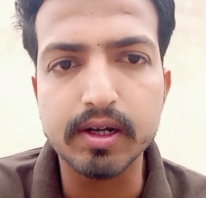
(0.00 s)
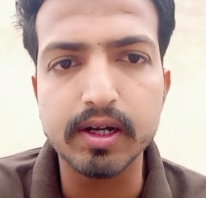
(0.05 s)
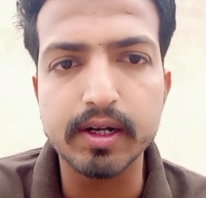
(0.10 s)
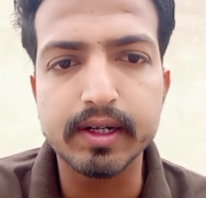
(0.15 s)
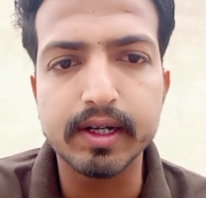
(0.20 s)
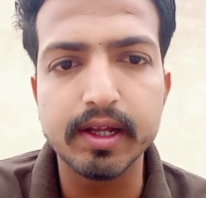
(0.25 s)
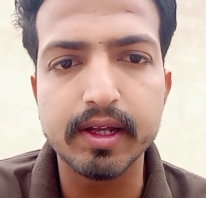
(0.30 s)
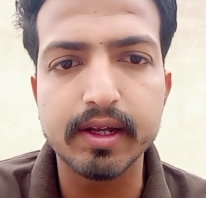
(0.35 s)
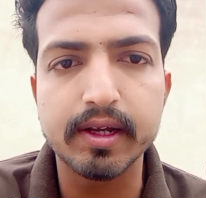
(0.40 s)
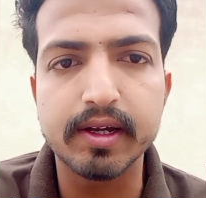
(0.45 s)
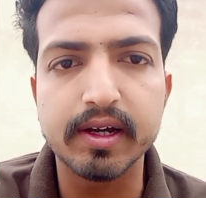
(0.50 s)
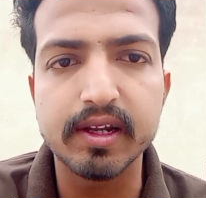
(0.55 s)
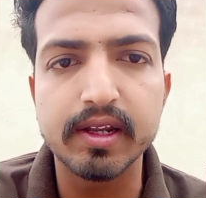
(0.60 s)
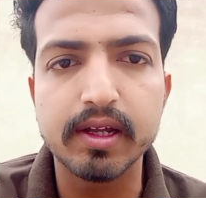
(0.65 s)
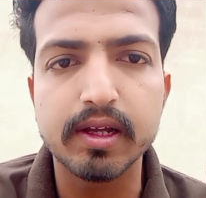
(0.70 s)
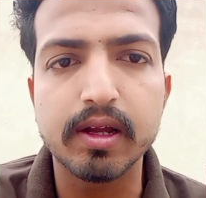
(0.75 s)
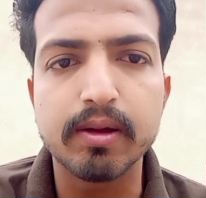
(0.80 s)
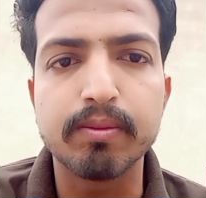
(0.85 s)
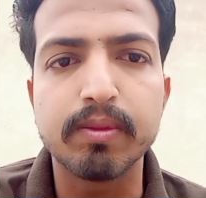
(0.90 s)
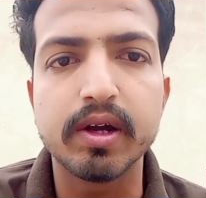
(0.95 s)
इतने
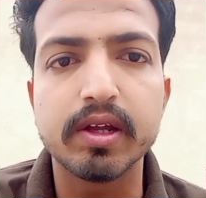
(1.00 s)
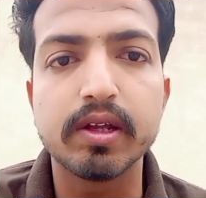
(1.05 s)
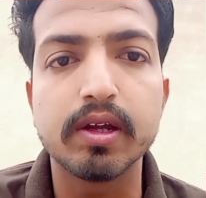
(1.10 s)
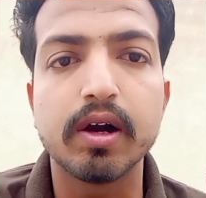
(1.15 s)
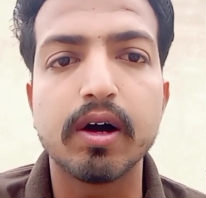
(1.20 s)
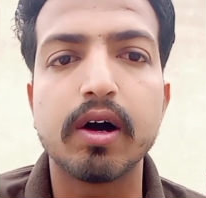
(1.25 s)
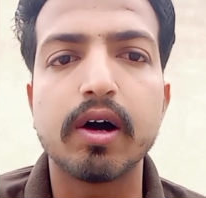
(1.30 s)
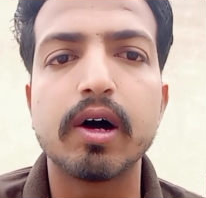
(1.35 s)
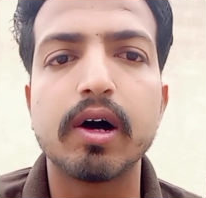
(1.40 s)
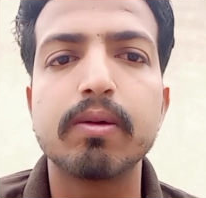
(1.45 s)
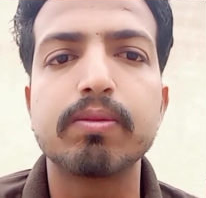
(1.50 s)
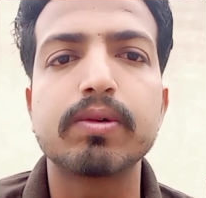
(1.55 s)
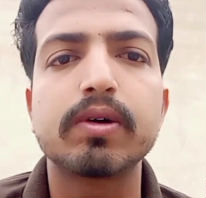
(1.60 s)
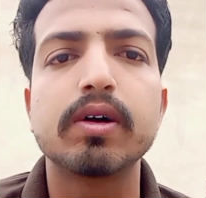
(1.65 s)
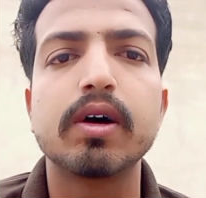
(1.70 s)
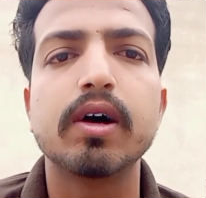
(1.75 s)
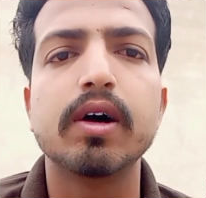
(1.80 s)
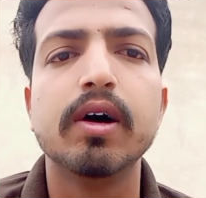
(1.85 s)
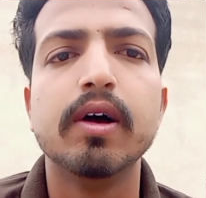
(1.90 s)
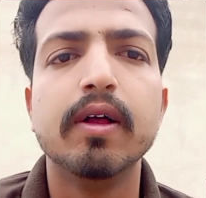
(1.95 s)
इकट्ठे करें कि
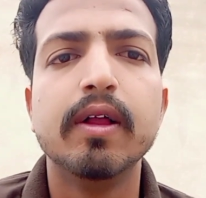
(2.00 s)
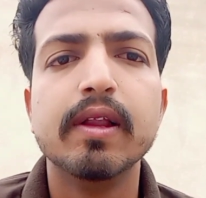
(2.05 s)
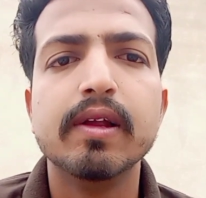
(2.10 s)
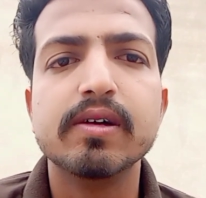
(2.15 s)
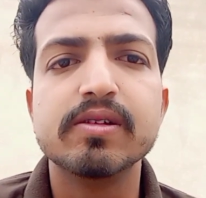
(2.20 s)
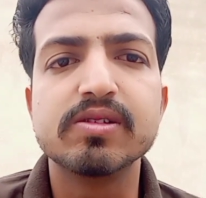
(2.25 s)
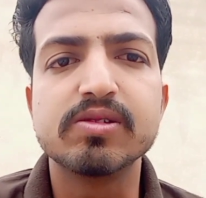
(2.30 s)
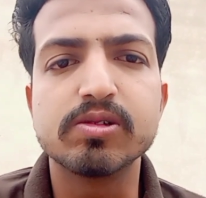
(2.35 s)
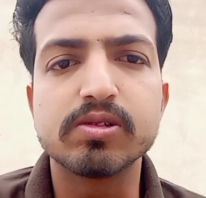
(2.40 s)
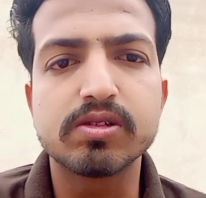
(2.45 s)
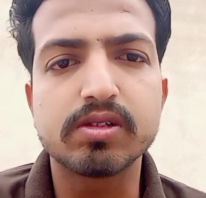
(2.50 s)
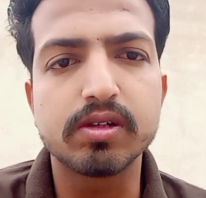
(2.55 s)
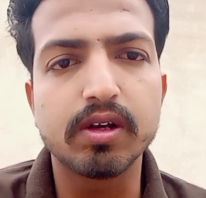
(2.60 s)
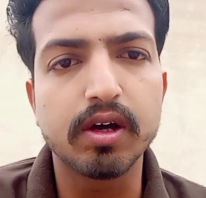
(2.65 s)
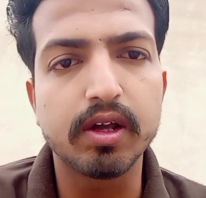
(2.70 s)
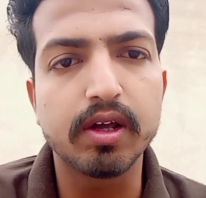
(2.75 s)
भाई आपका